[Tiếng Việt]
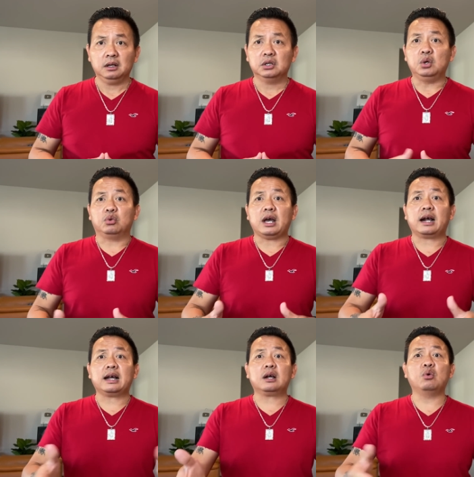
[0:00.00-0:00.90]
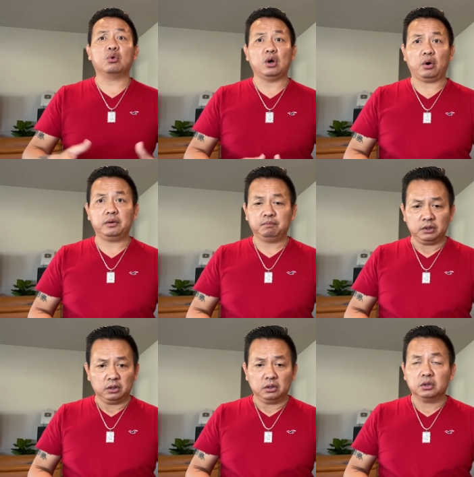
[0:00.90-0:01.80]
điều tra các cuộc gọi
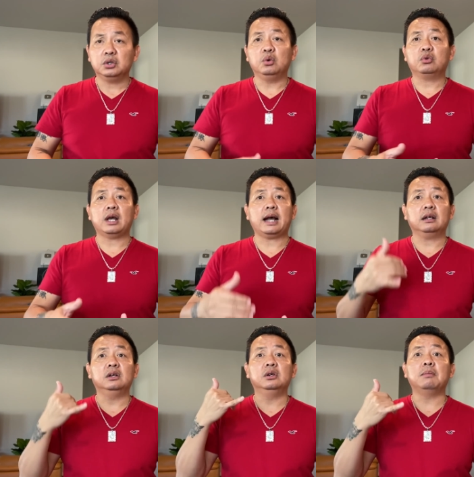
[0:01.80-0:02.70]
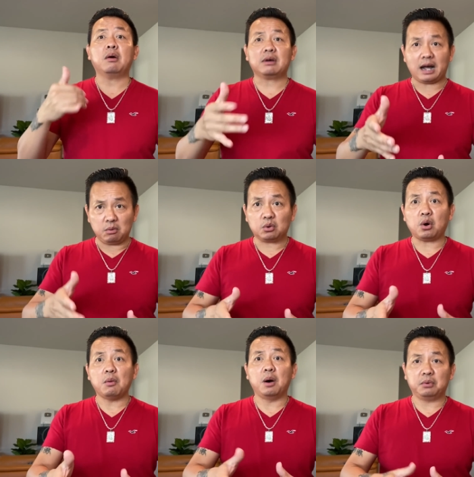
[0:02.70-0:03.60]
điều tra người báo cáo
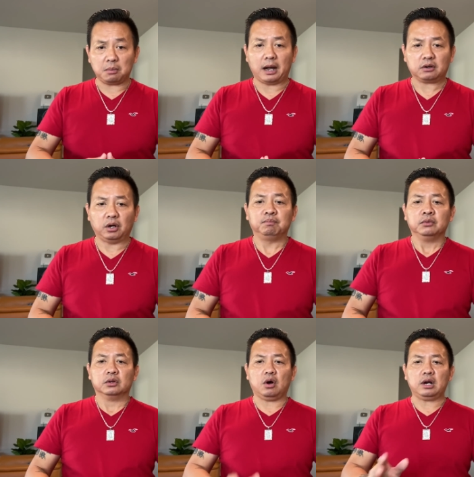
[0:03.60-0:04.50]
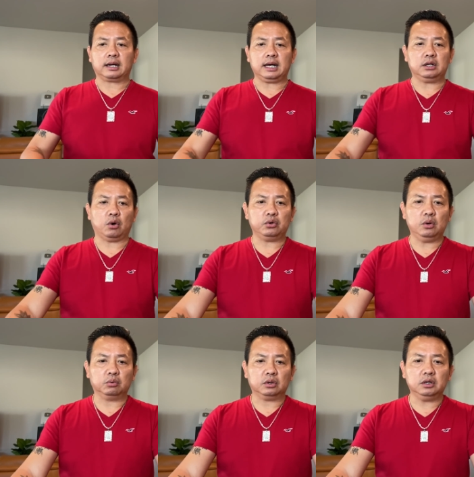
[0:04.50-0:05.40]
có bom đó bạn rồi đó là cái nội
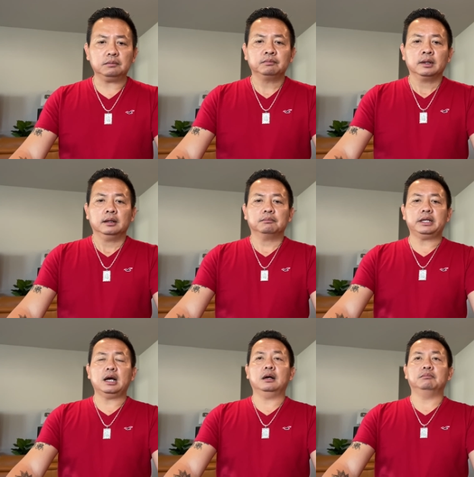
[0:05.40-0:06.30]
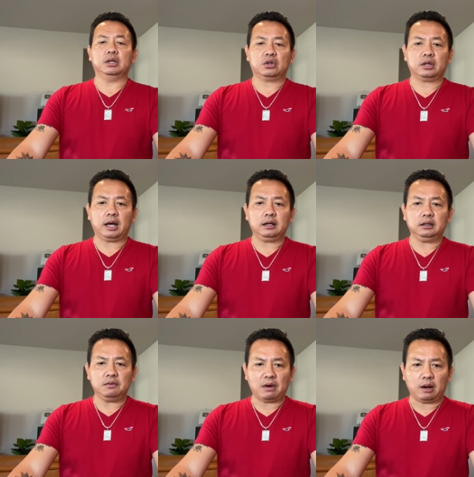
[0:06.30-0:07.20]
dung thứ nhất bây giờ mình sẽ
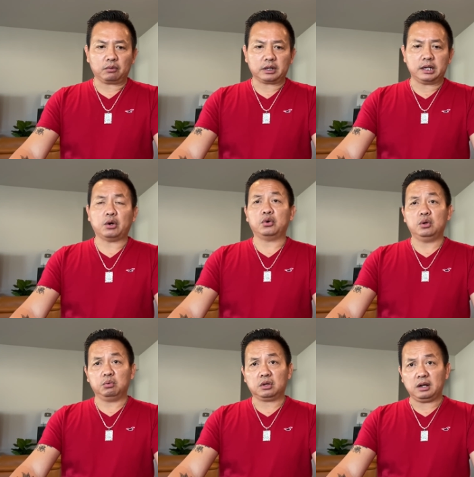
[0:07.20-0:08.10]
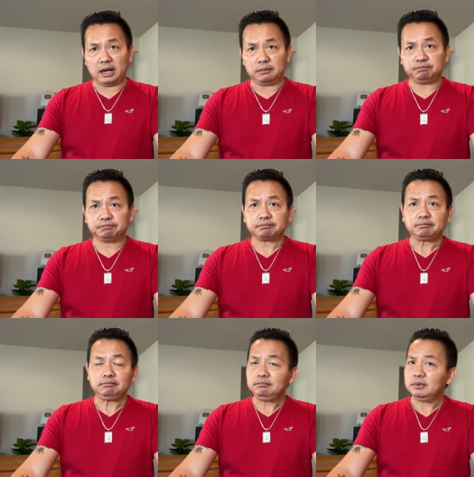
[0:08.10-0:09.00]
đi vào cái nội dung thứ hai
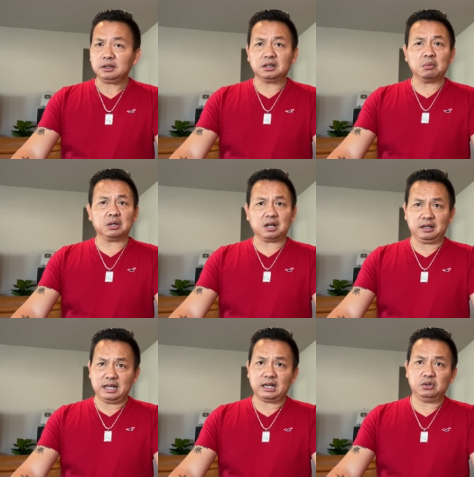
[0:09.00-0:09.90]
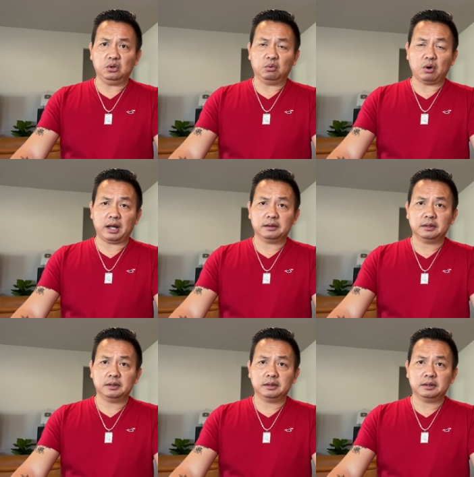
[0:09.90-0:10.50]
trong cái thời gian vừa qua